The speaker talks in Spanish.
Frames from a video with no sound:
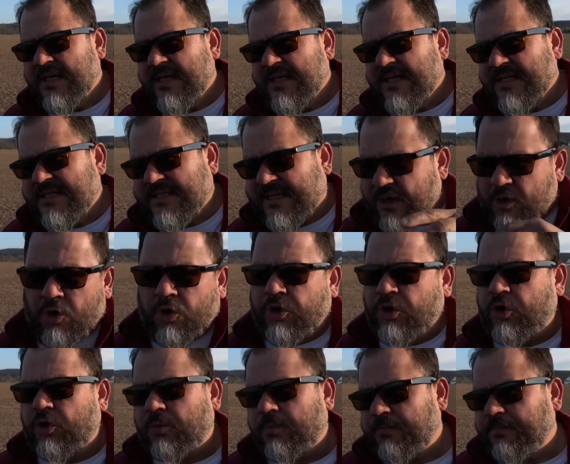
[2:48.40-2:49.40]

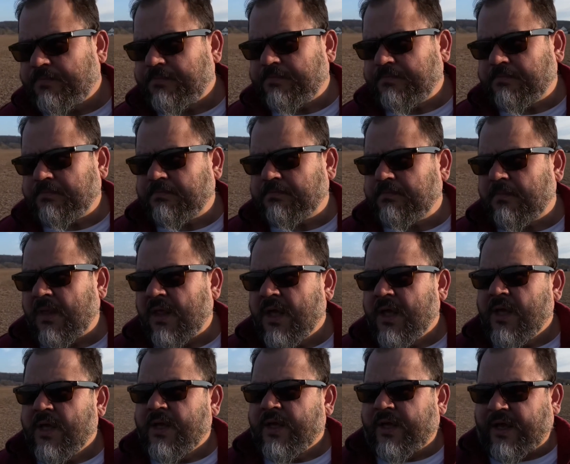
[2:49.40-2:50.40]
Segundo,
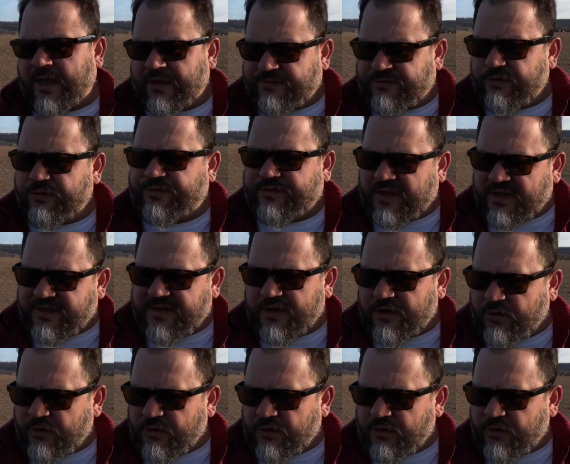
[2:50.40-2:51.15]
que si usted tiene